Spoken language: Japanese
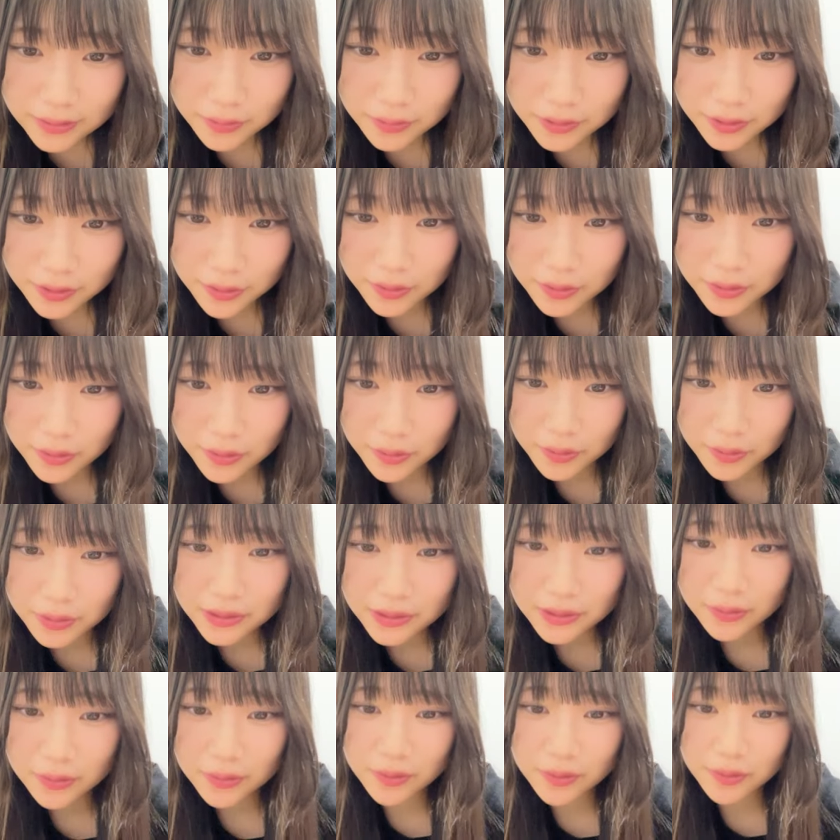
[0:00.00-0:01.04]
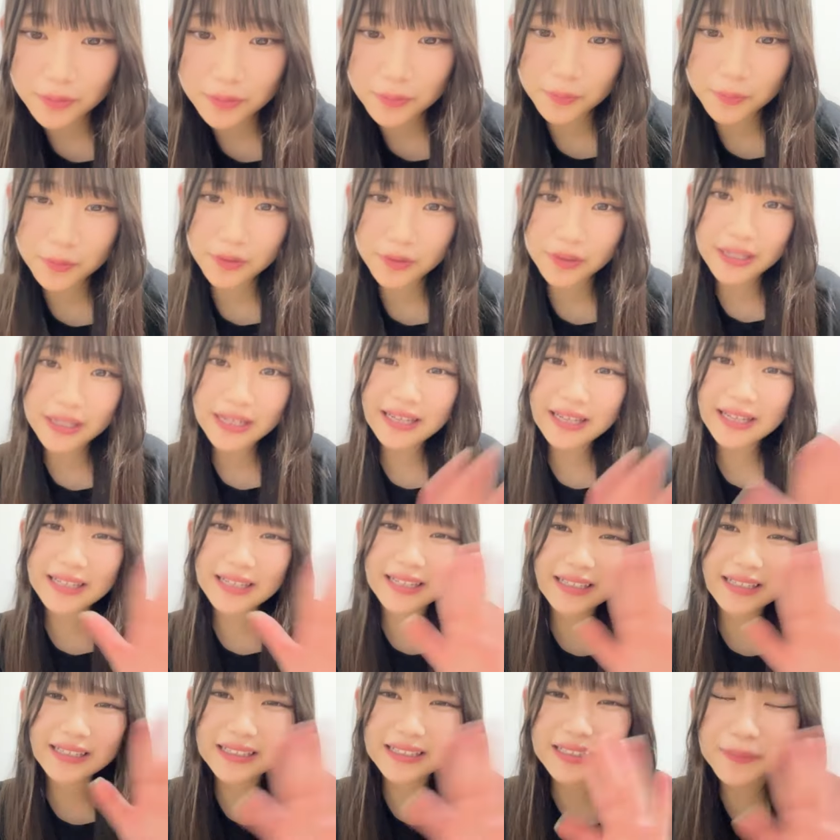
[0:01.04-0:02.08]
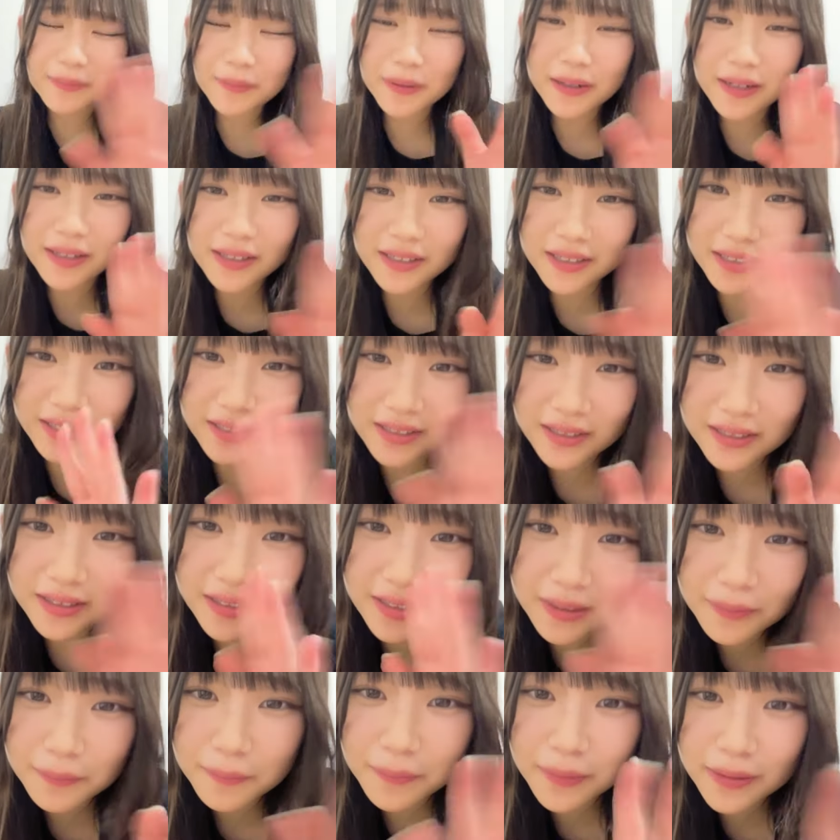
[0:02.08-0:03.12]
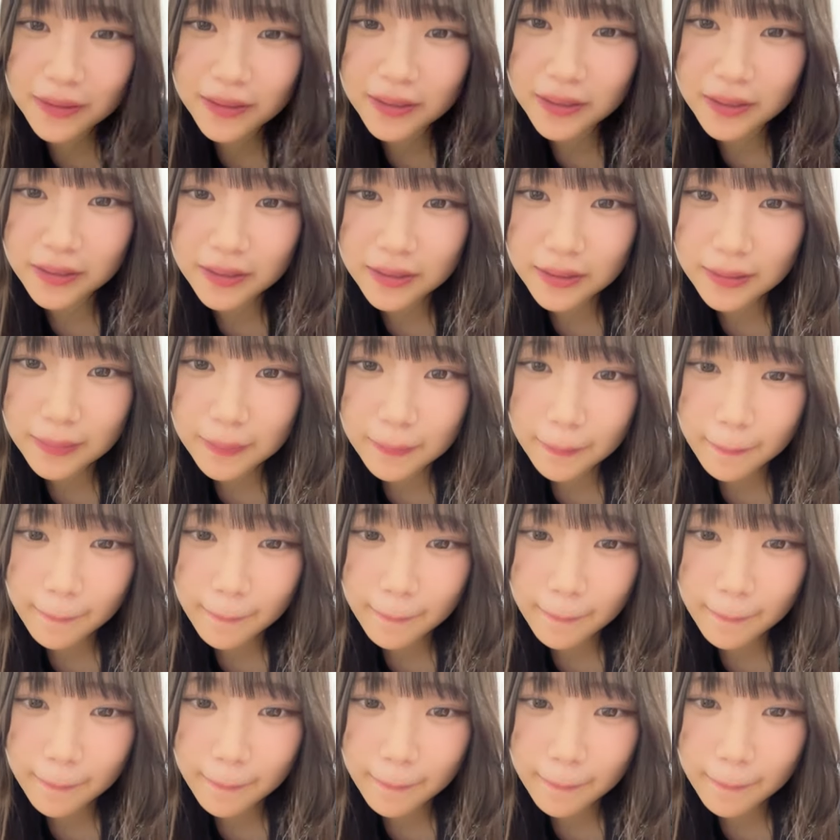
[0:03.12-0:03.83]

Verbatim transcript: そろそろお仕事を戻りえー、今から頑張ってね